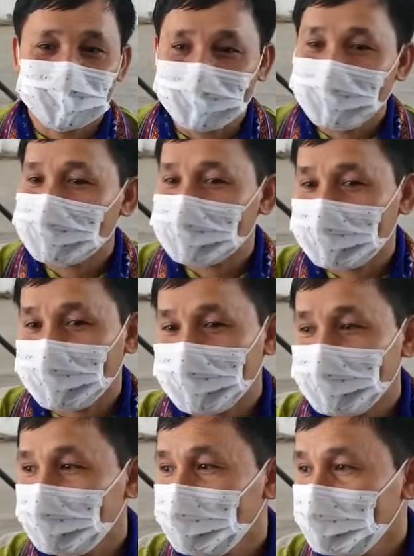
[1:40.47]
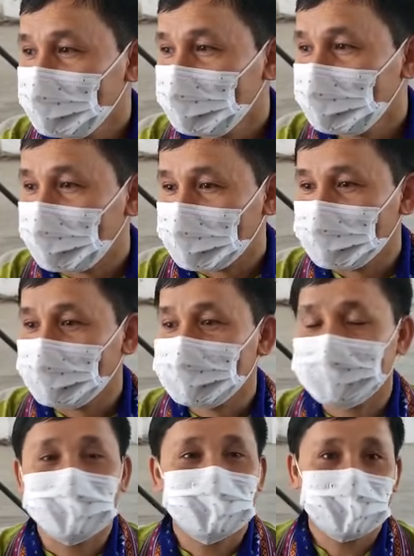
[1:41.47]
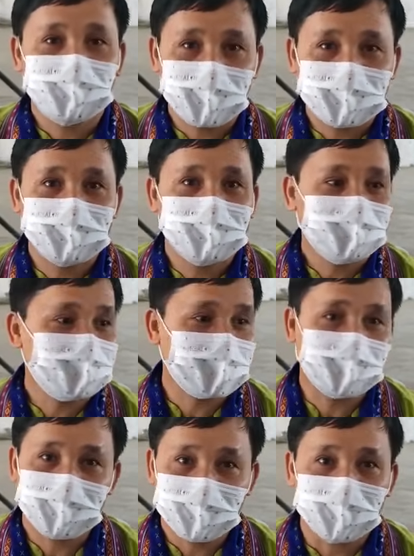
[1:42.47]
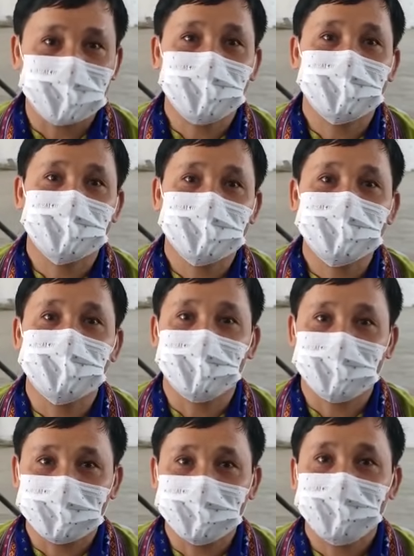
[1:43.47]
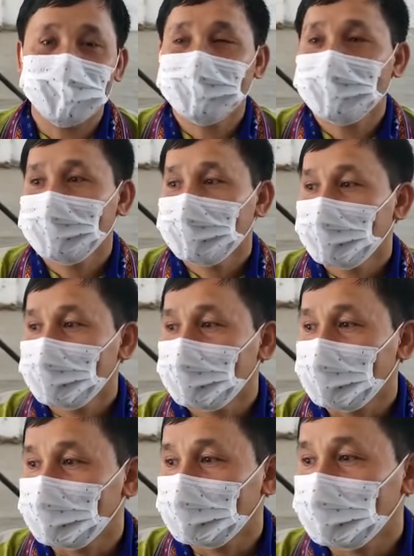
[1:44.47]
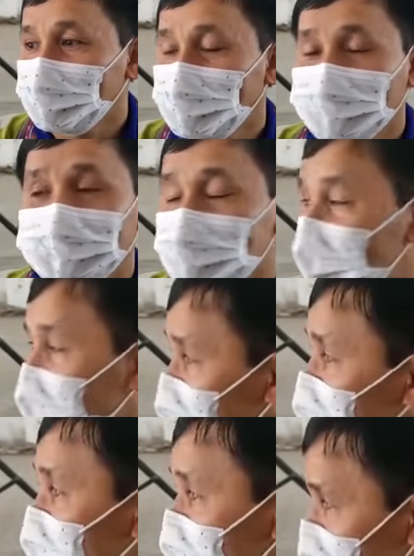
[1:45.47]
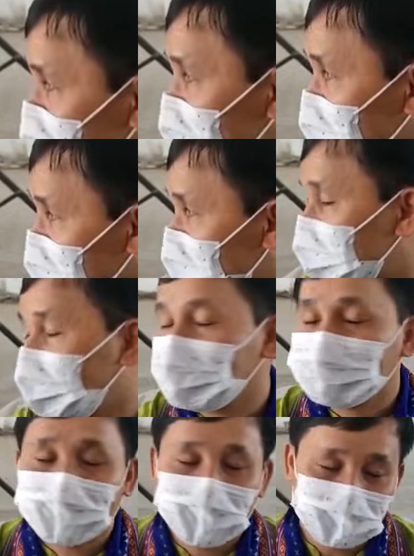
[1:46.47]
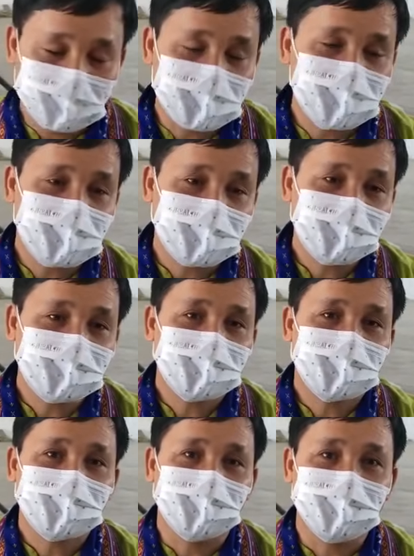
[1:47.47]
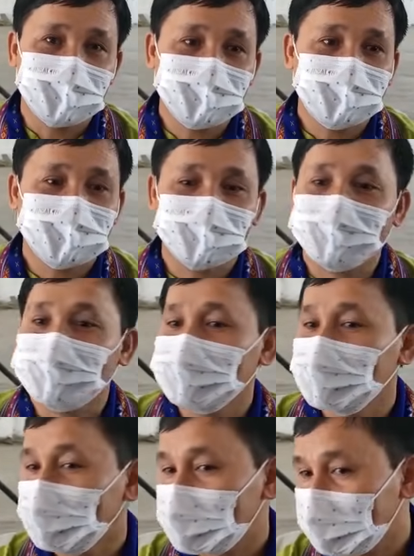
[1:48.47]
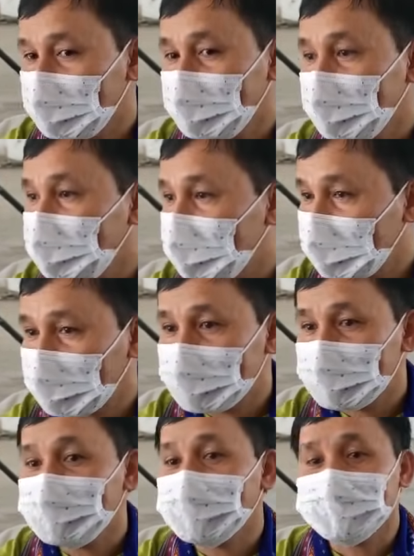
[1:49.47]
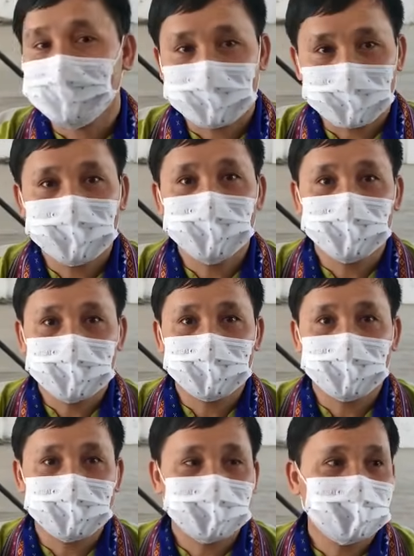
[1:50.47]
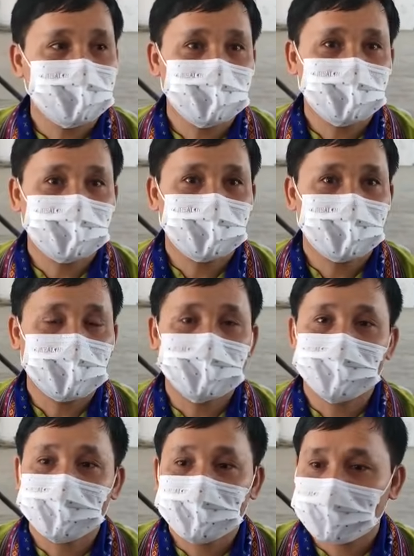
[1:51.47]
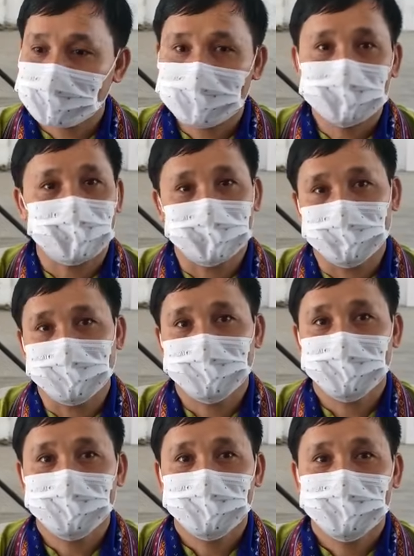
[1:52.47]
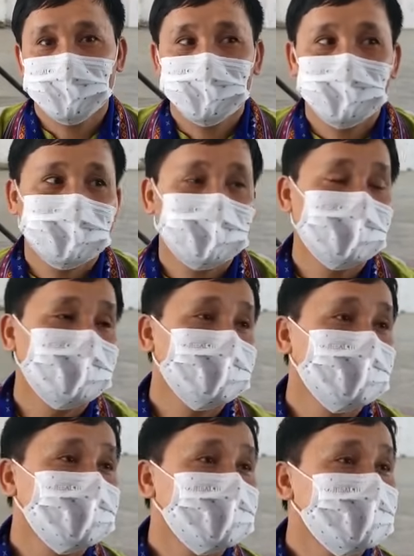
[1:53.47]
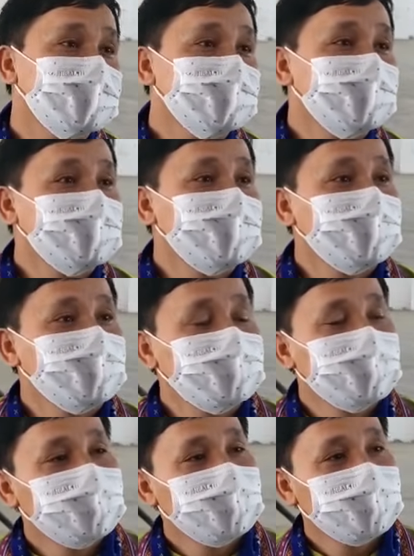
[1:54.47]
সবাই আসতে পারেননি পাঁচ থেকে সাতজন বাদ দিয়ে বাকিরা সবাই আসছেন জেলাতে আমাদের একত্রিশ জন নিয়েই তো আমাদের একত্রিশ জন কমিটি তার মধ্যে আজকে আমি দেখেছি ম্যাক্সিমামে উপস্থিত আছেন পাঁচ থেকে সাতজন বাদ আজকে আচ্ছা, এই আলোচনার পরে